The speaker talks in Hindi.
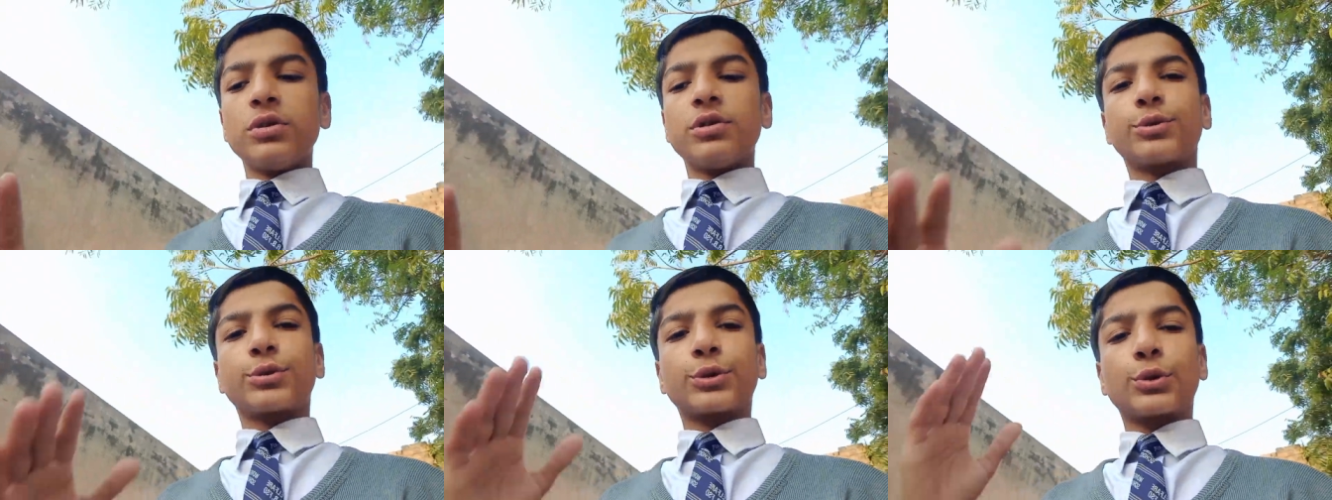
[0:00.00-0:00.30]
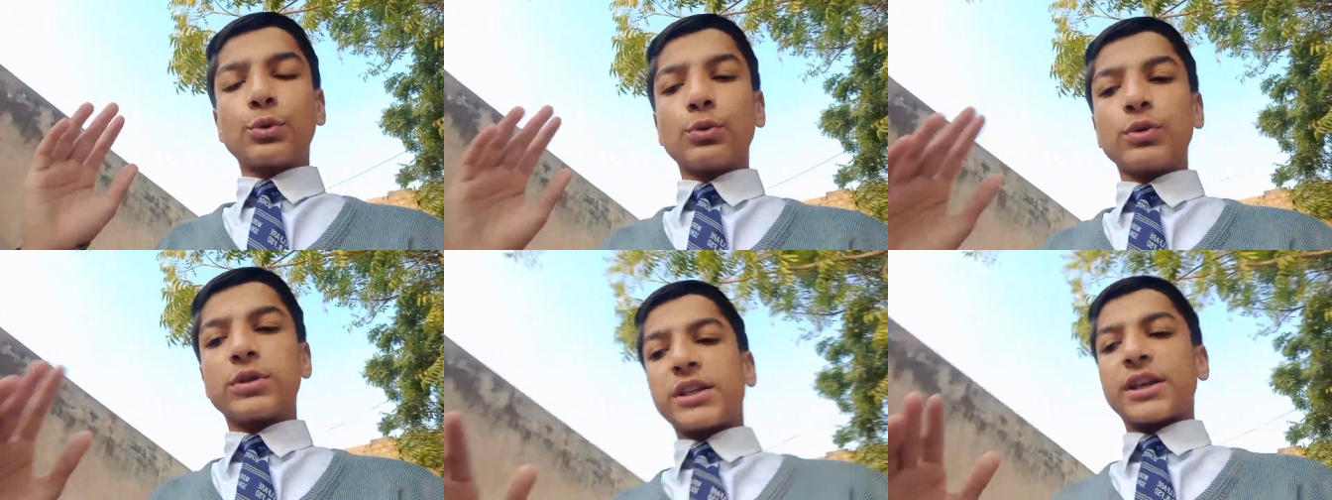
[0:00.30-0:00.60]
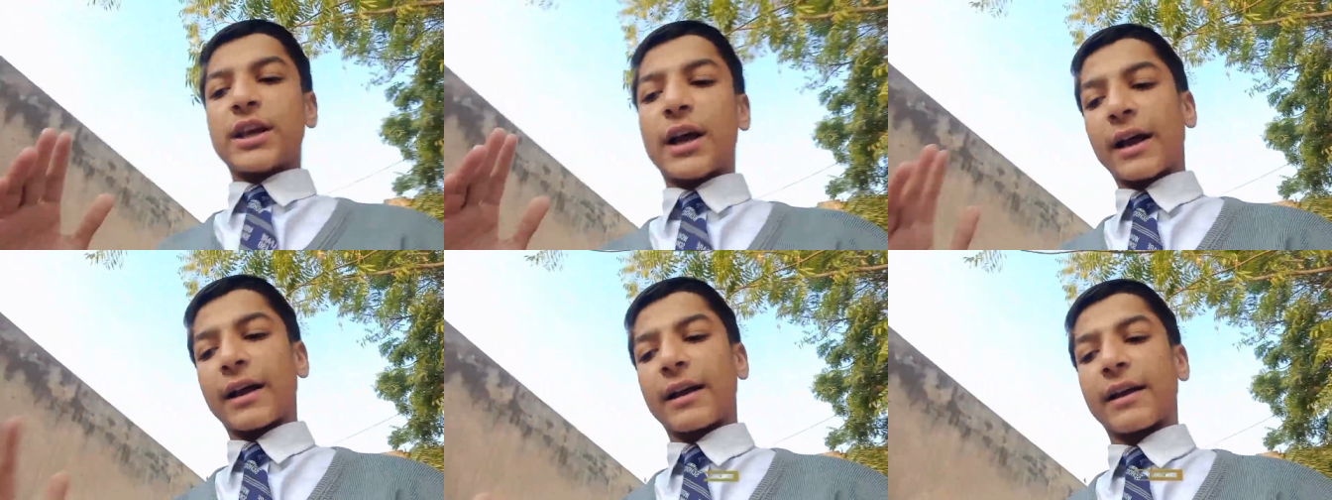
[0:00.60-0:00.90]
स्कूल से
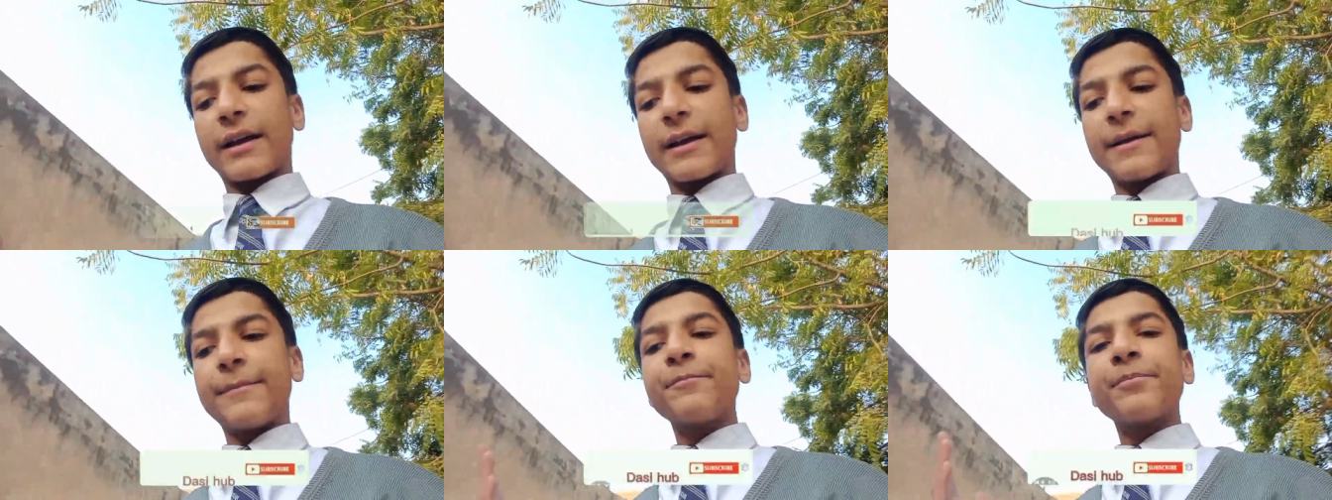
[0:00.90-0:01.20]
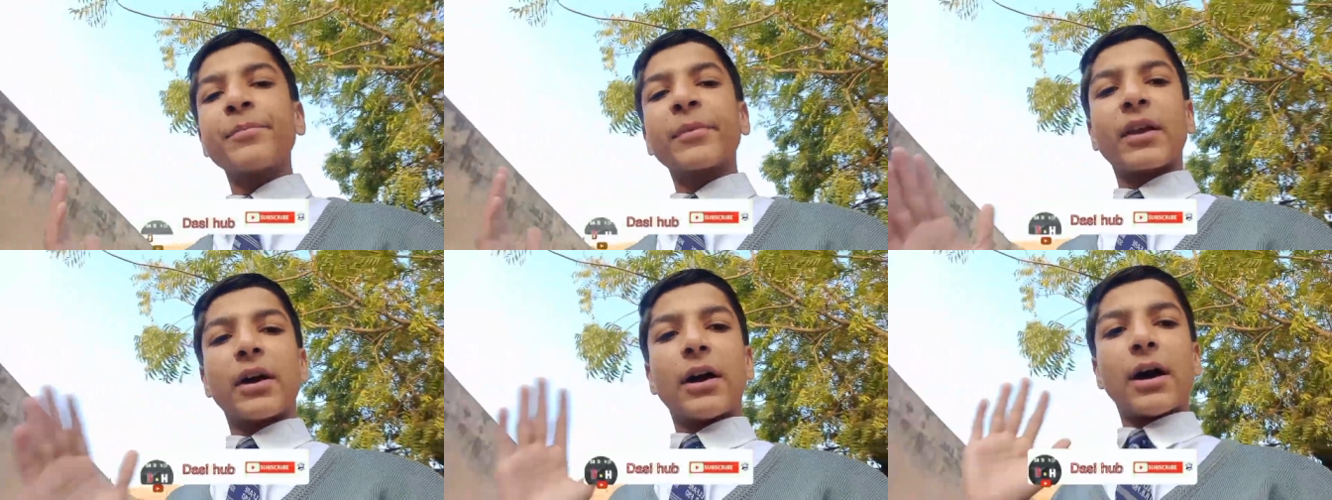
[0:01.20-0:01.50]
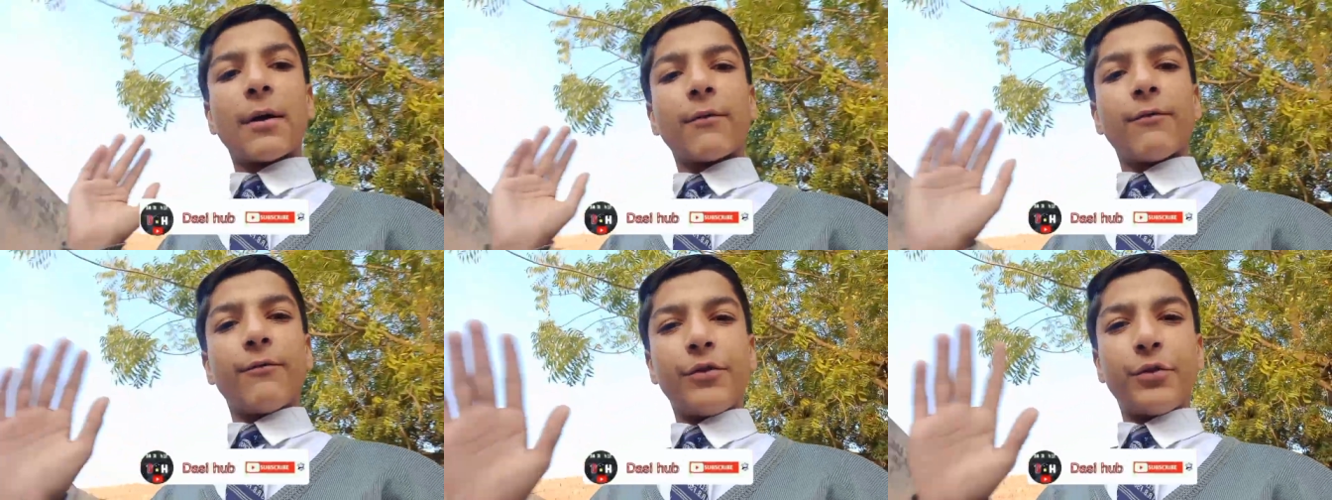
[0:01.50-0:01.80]
आके
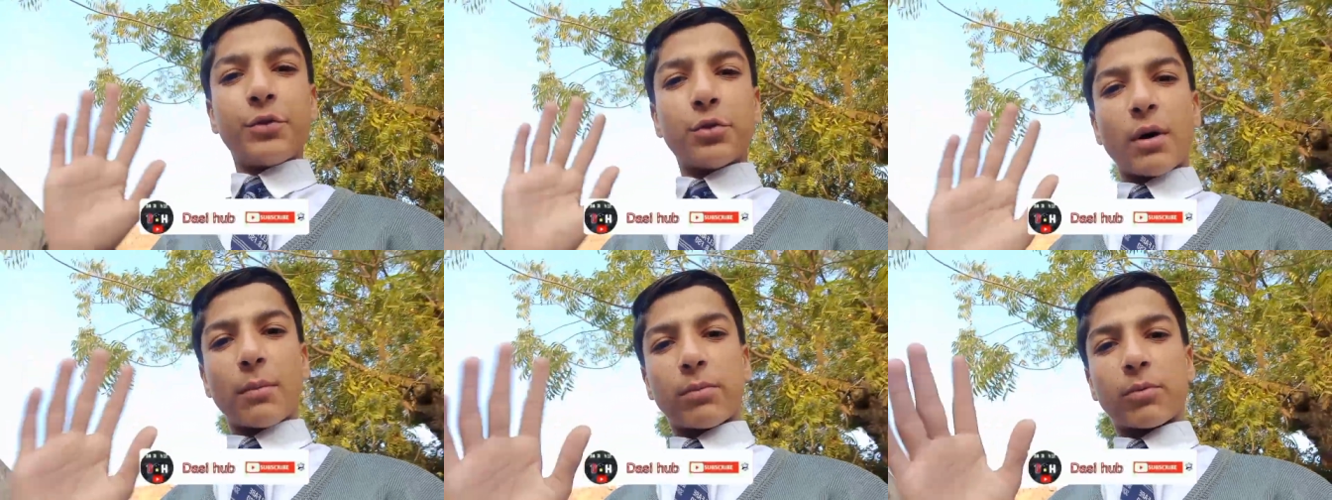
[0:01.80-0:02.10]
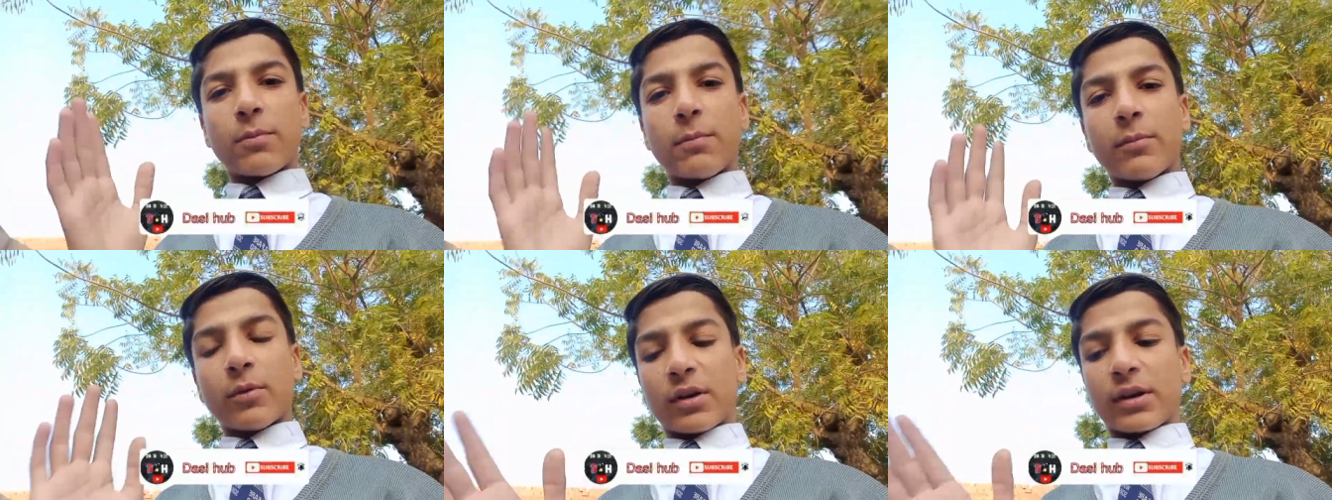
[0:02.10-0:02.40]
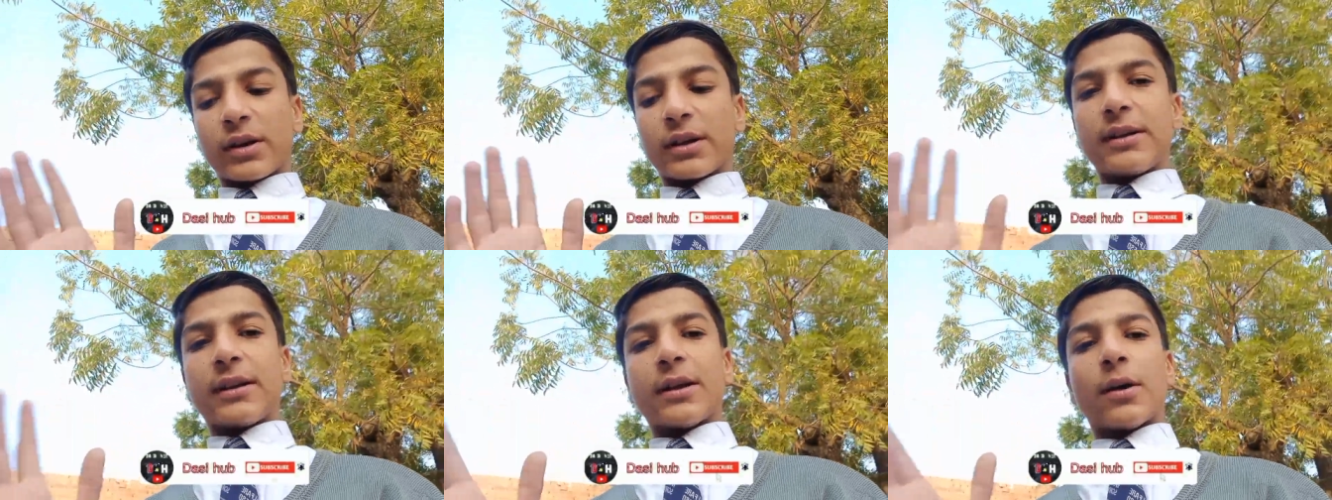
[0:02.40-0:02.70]
वीडियो आपको बना
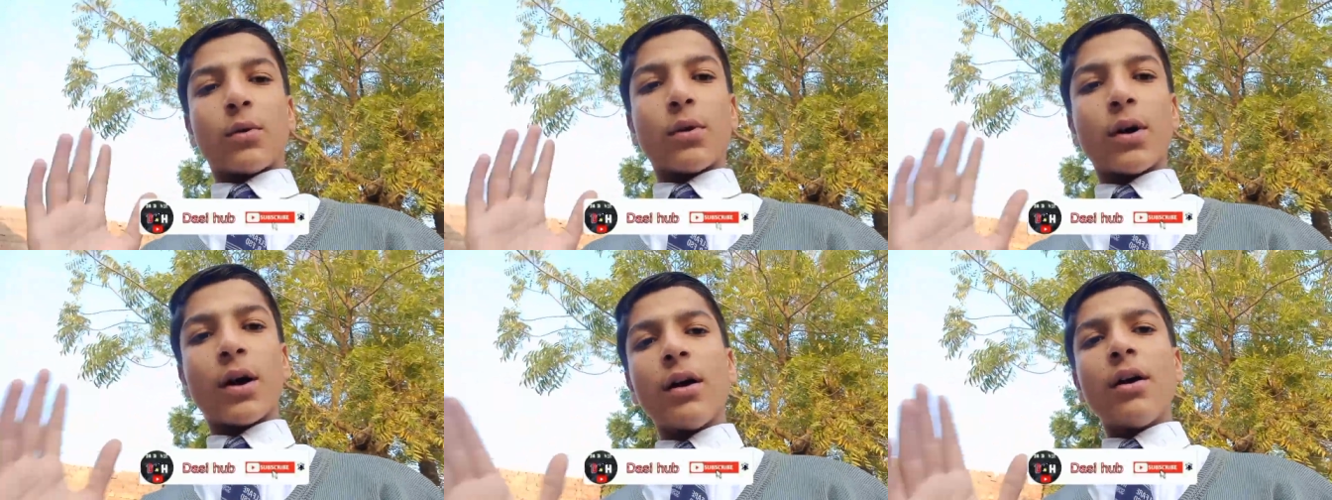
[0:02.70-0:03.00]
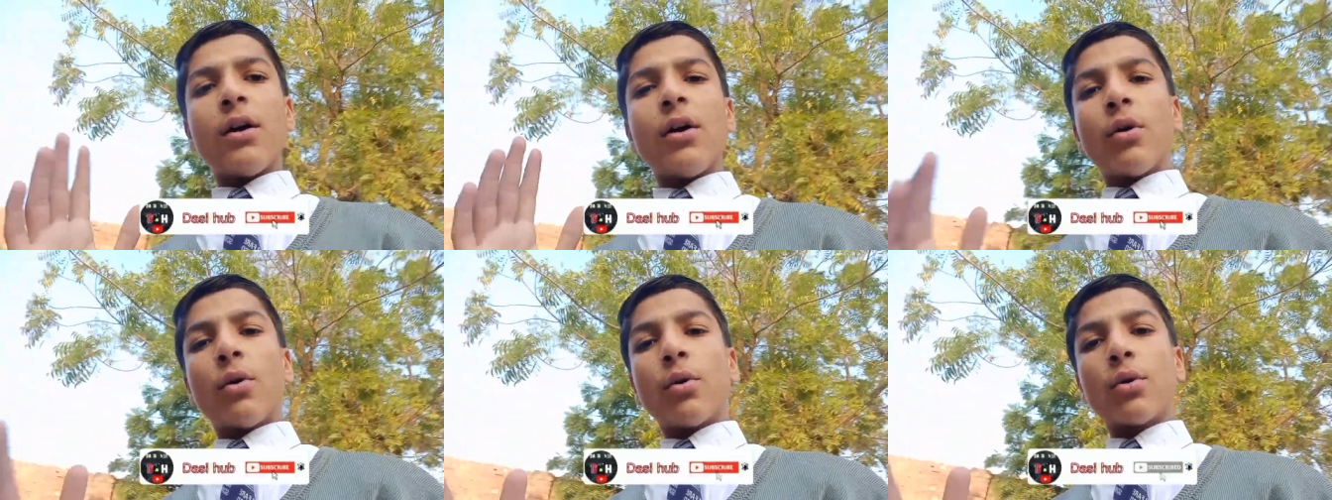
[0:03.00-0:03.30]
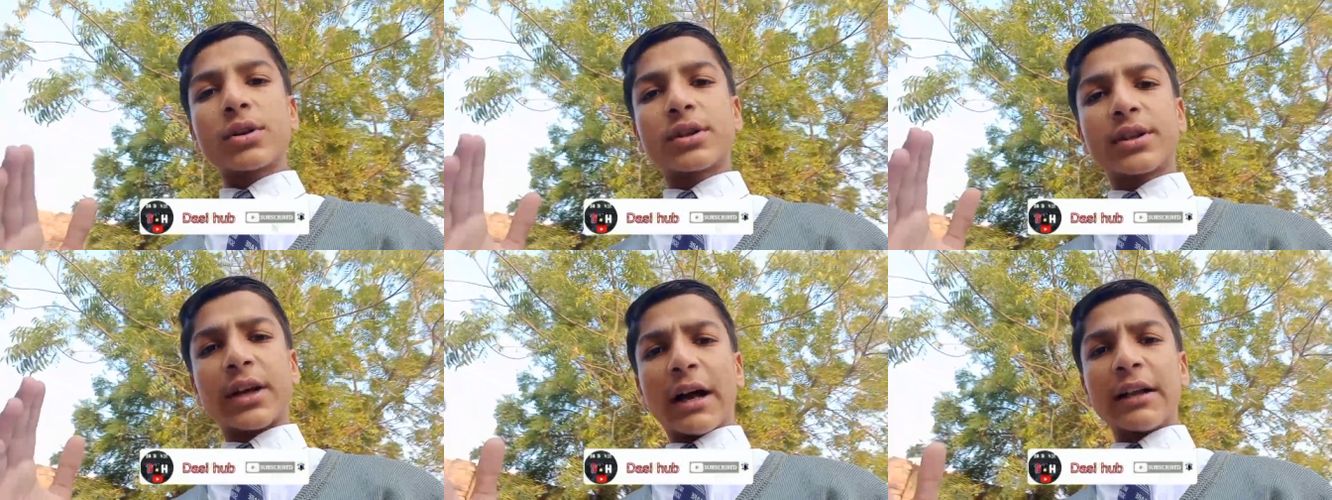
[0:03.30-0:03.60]
के दिखाऊँगा और
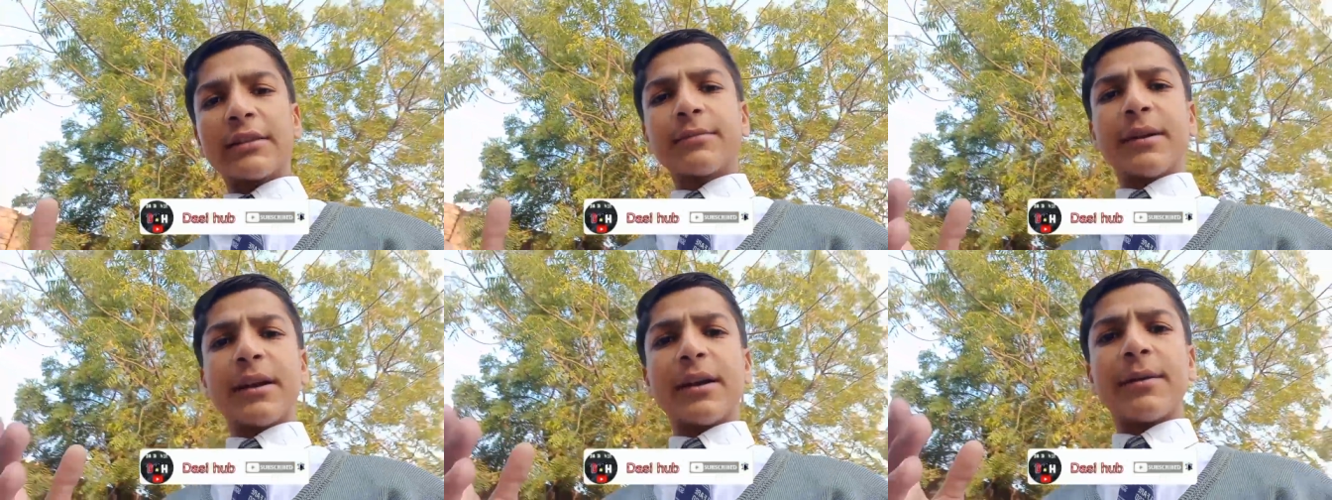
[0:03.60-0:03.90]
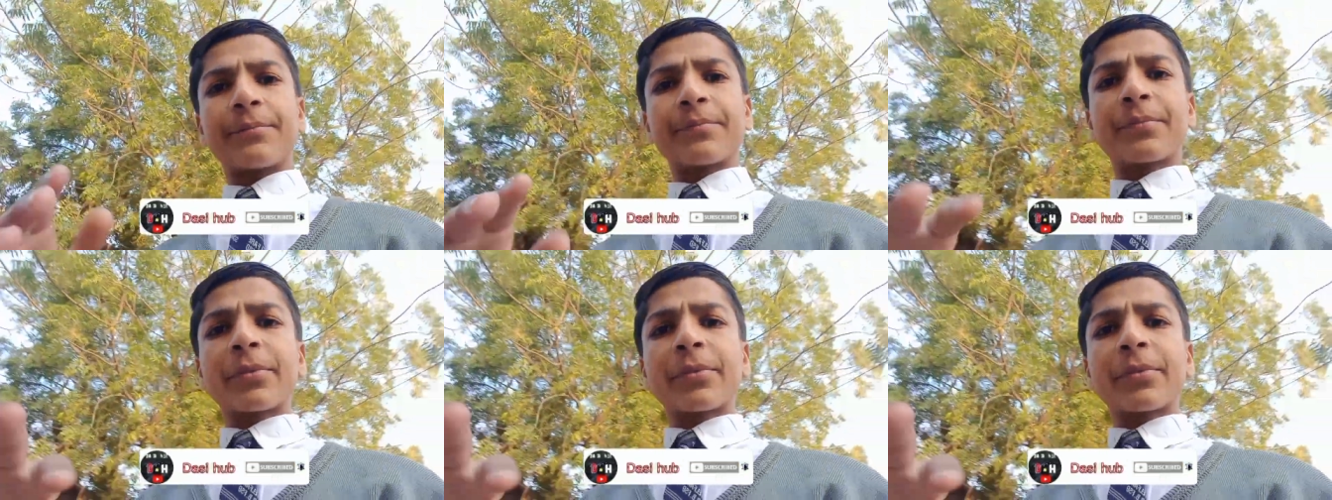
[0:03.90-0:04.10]
साथ में ना